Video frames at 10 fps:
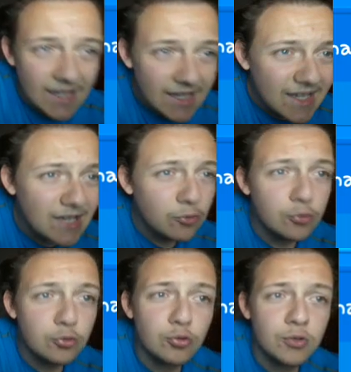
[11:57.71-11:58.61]
ilk
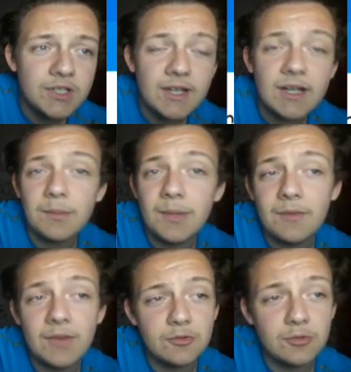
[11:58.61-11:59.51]
onu zorlayacak ama
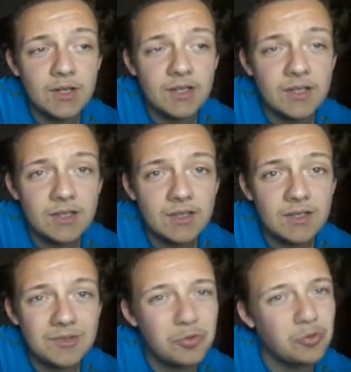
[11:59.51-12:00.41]
averaj olarak
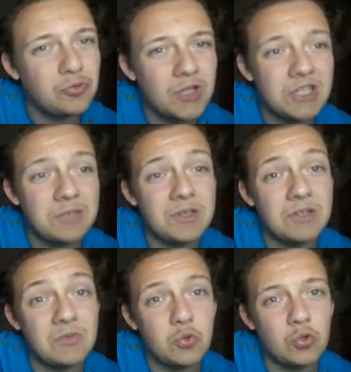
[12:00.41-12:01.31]
kötü, Eksi 5
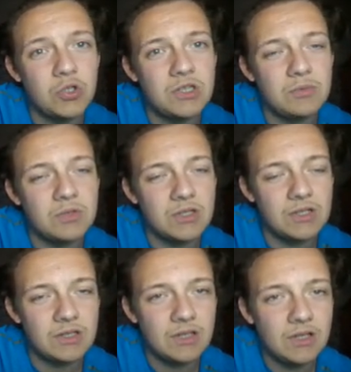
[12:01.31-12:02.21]
averaj çok ciddi bir
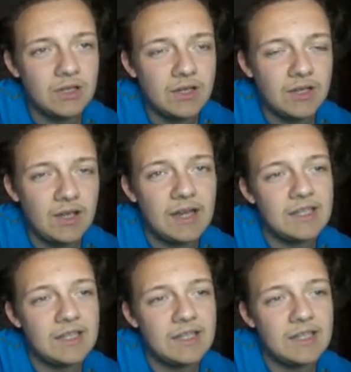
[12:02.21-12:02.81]
sıkıntı. Yani